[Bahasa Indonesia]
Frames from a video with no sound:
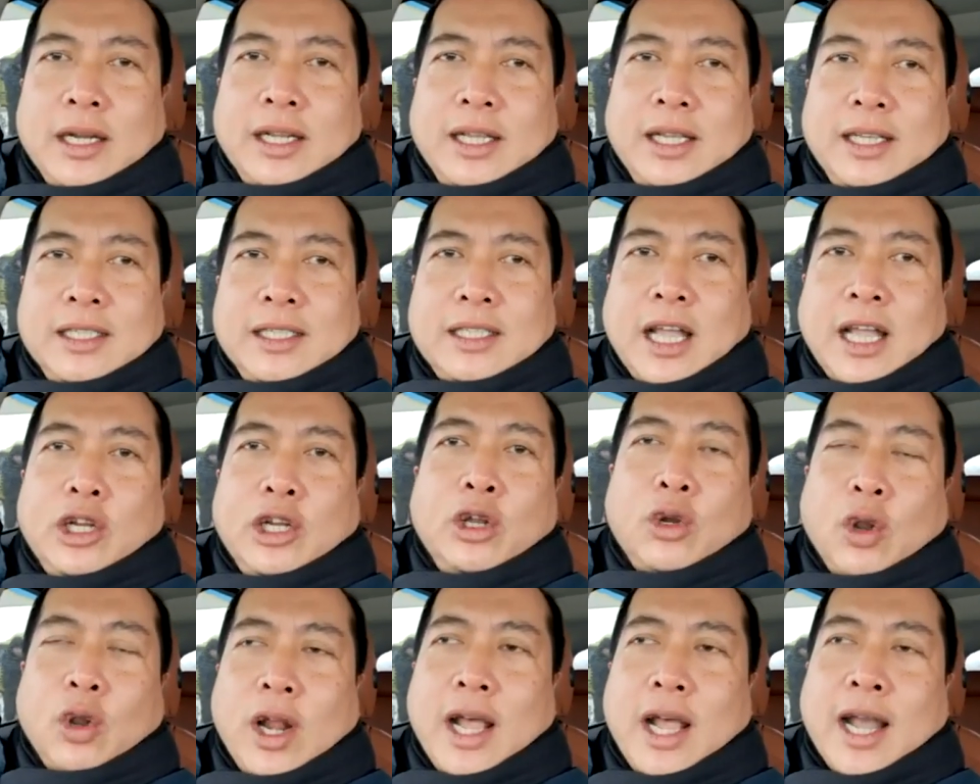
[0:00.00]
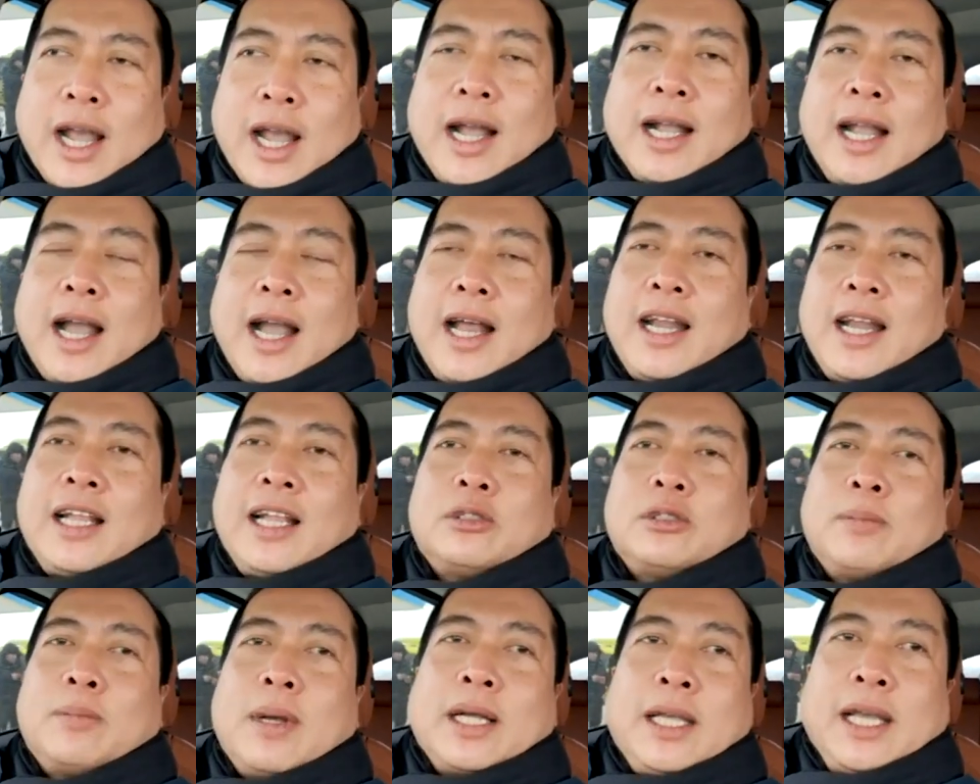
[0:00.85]
di stadion olahraga dan
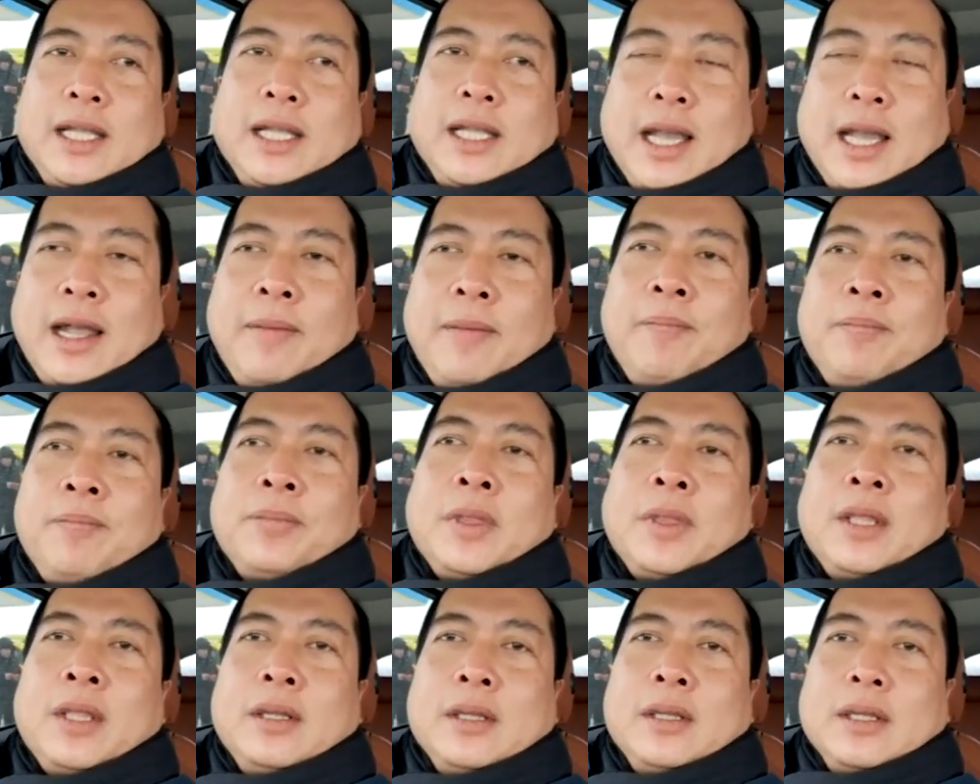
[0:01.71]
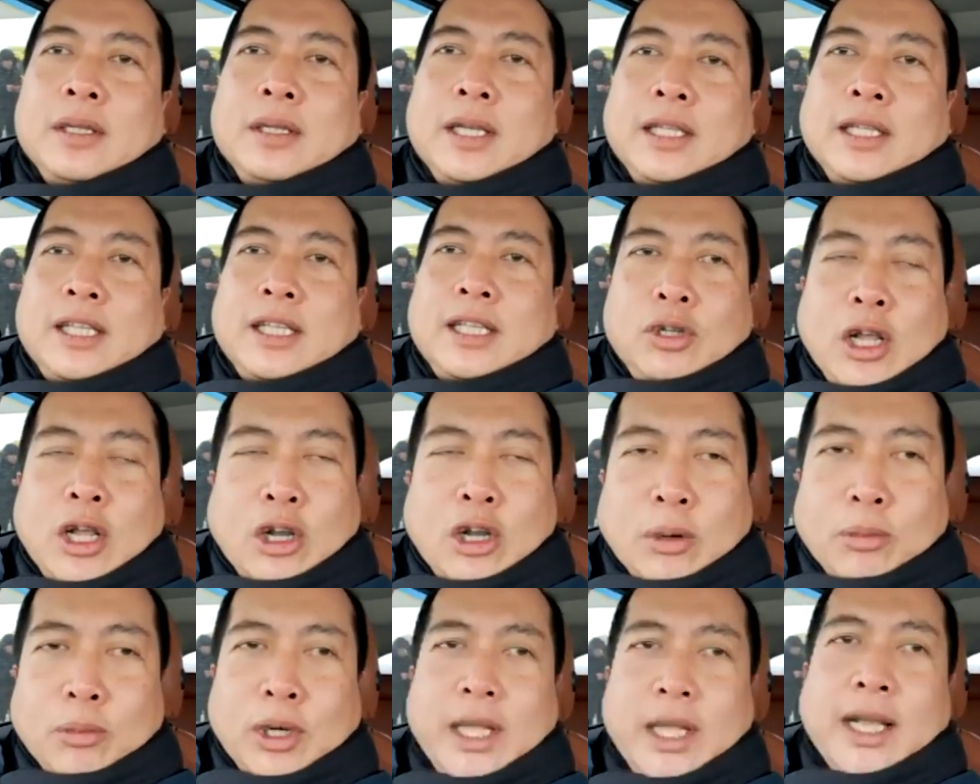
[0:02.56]
sebagainya kita sudah
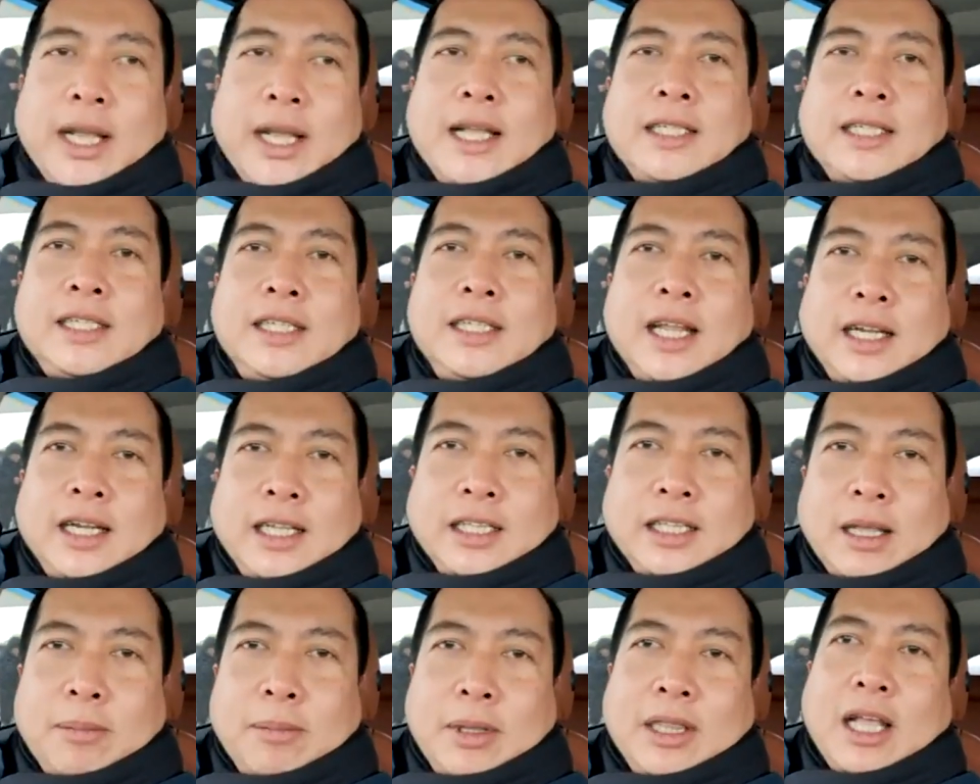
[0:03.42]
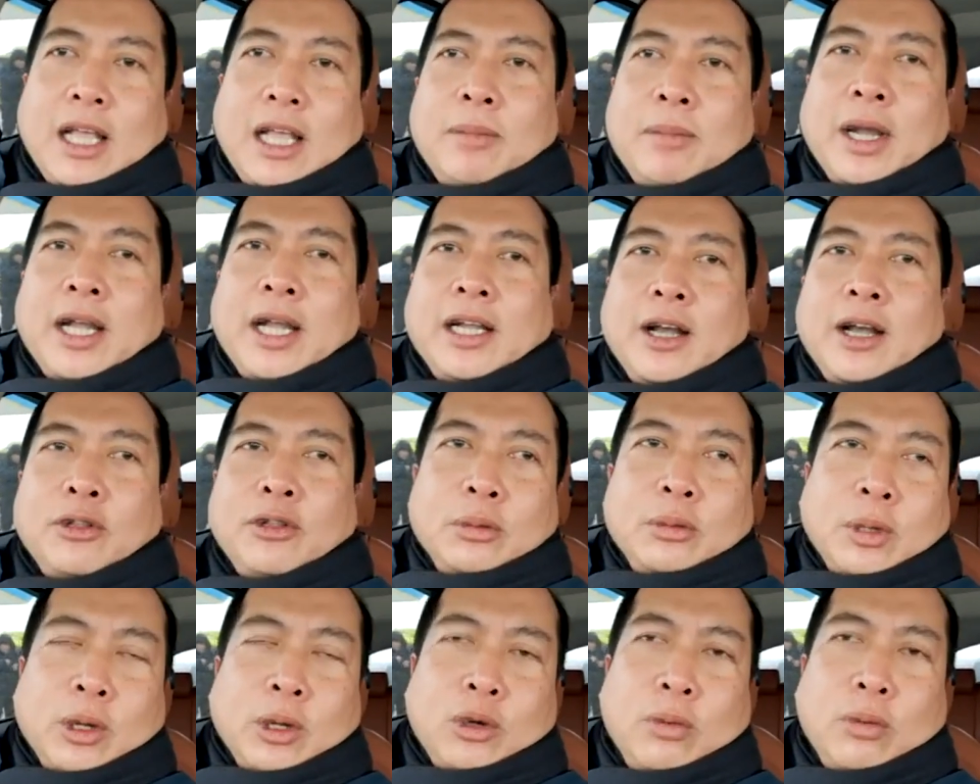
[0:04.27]
komunikasi dan kita minta mereka
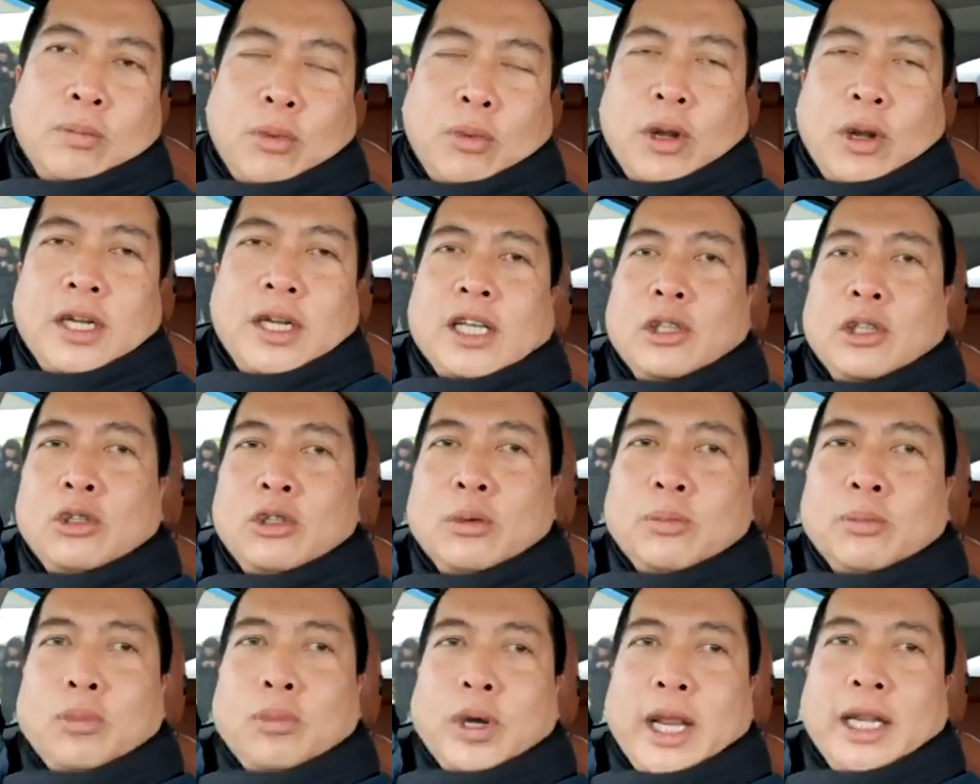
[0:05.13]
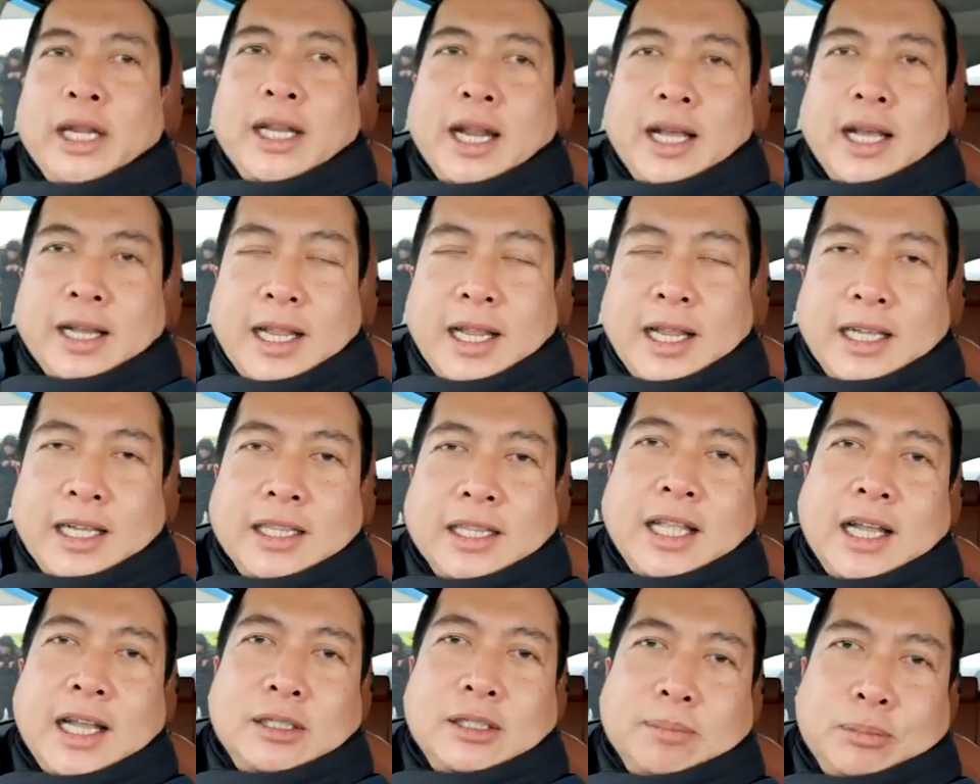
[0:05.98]
untuk berkumpul di satu poin dan akan
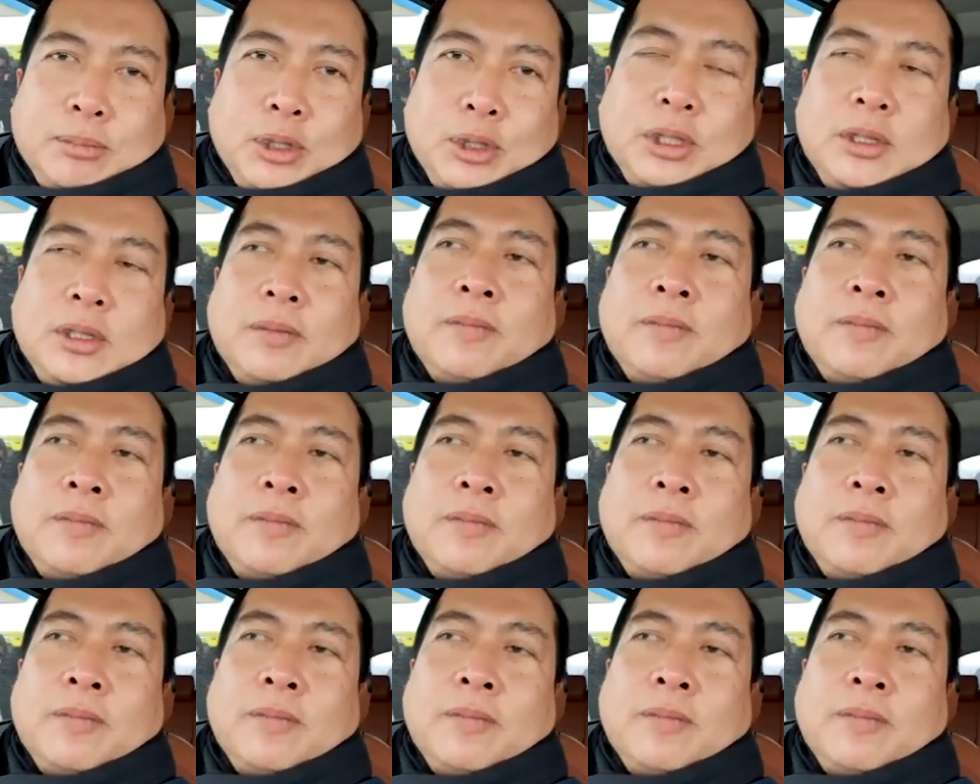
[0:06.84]
kita jemput.